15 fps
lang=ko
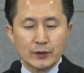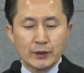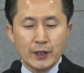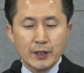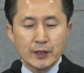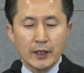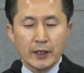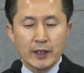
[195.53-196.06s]

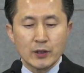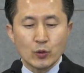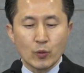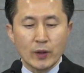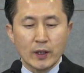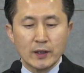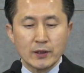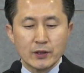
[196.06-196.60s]
세상에
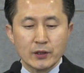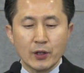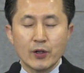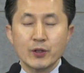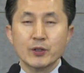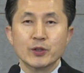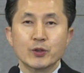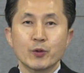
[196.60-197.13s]
속한
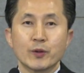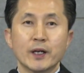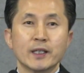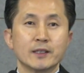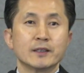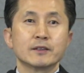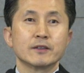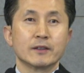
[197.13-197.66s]
성소가
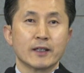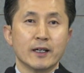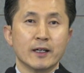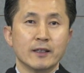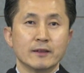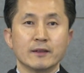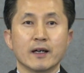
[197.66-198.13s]
있더라.